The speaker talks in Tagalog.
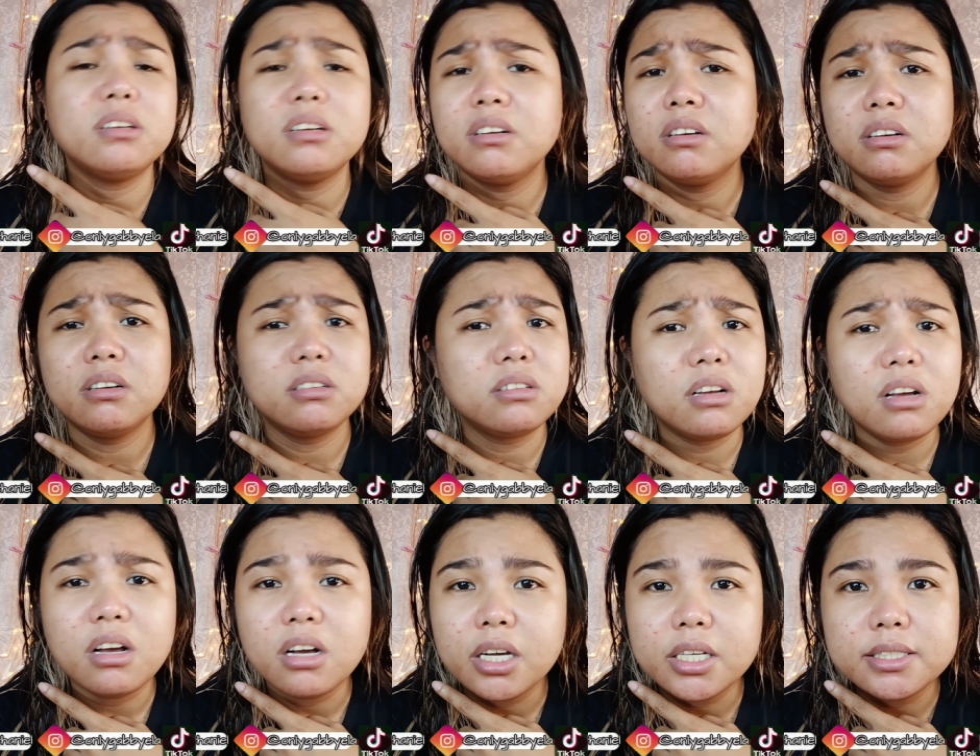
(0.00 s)
Uh,
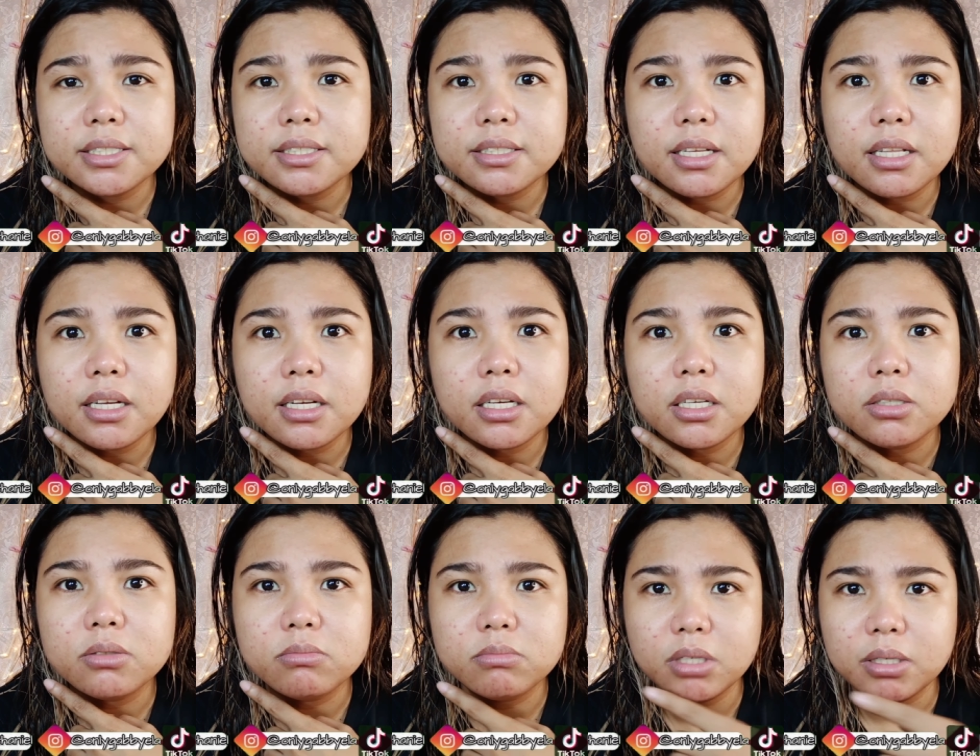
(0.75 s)
nakakainis
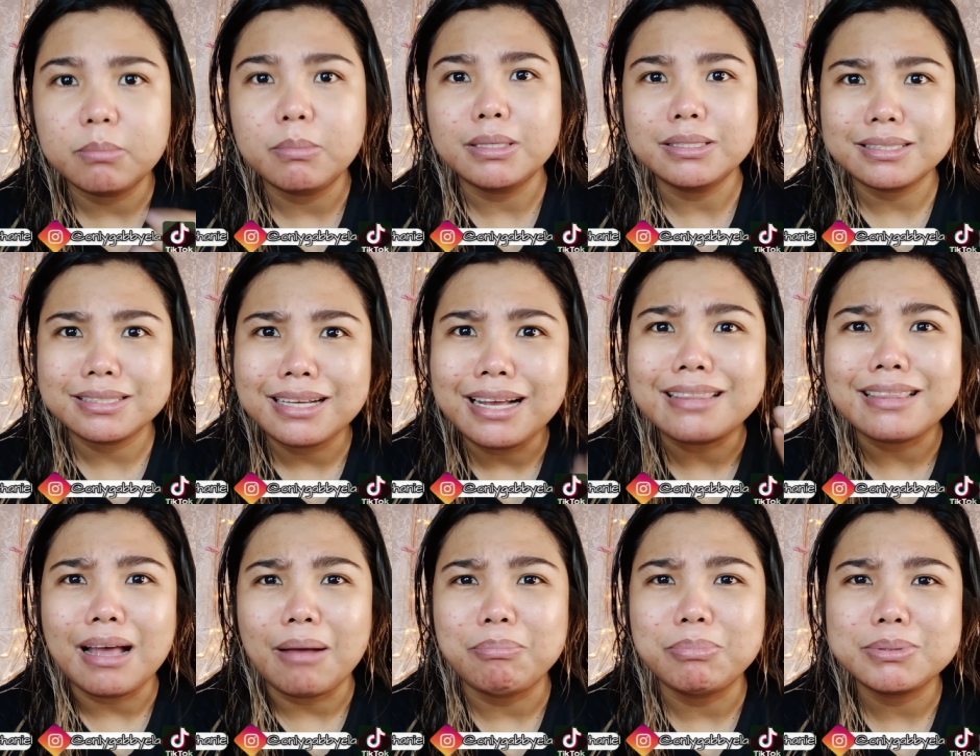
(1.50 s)
talaga yung
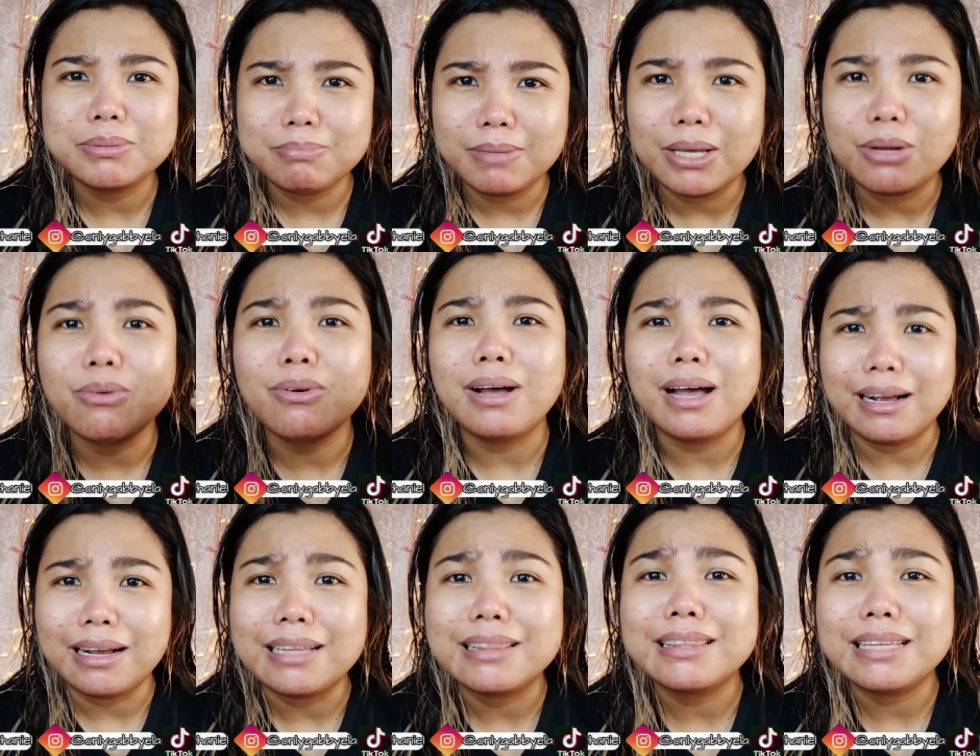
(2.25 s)
magmaska tapos meron
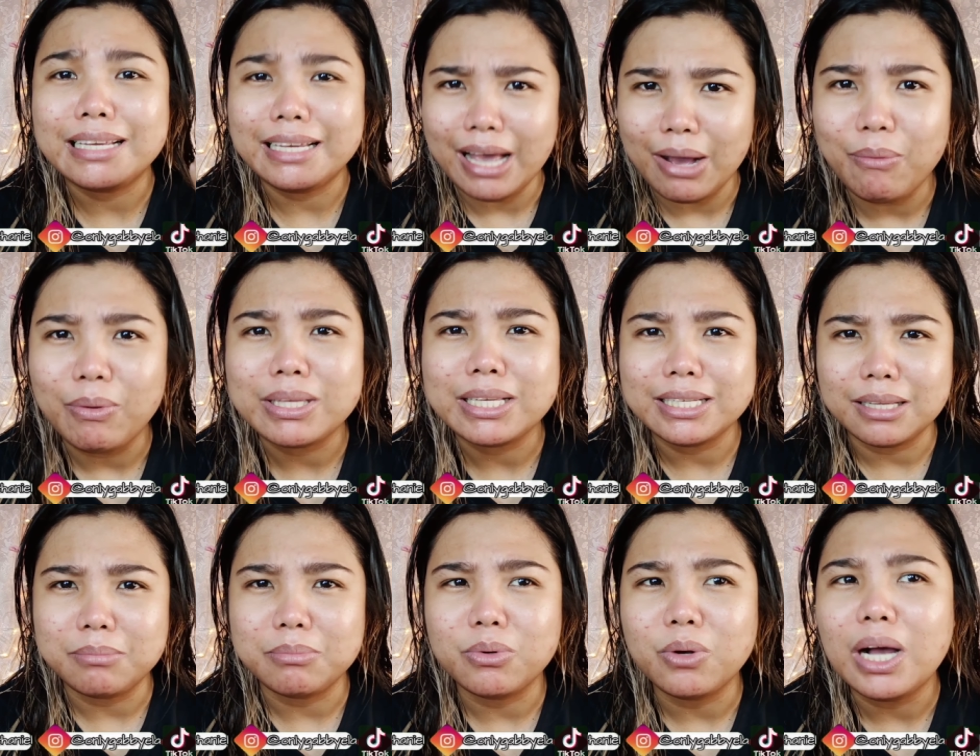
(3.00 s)
ka agad tigyawat
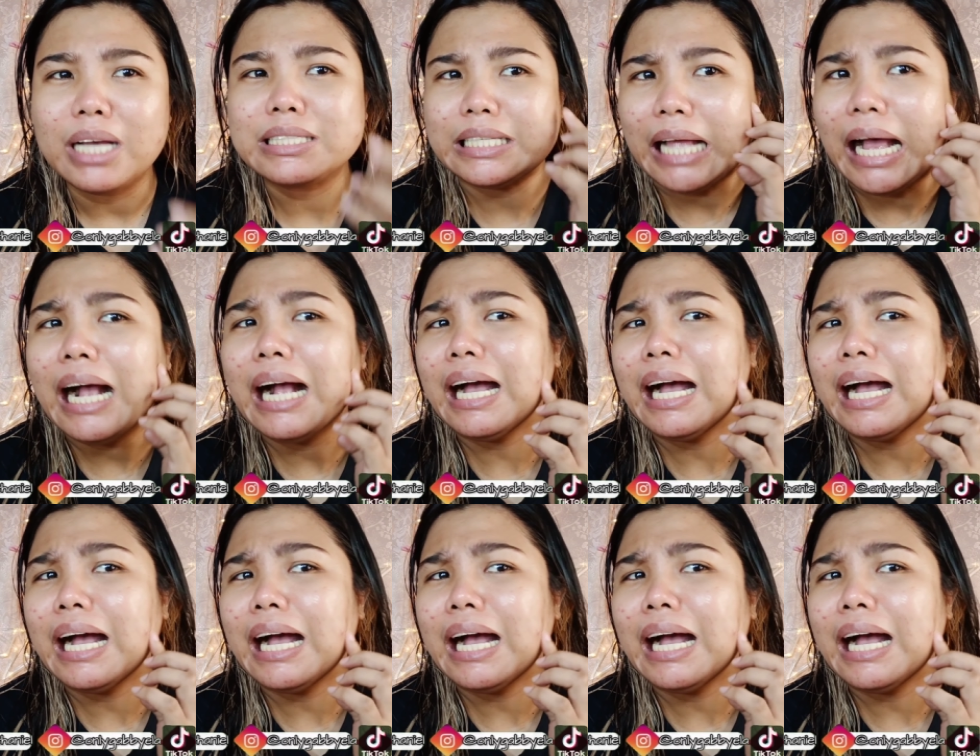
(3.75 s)
kinabukasan.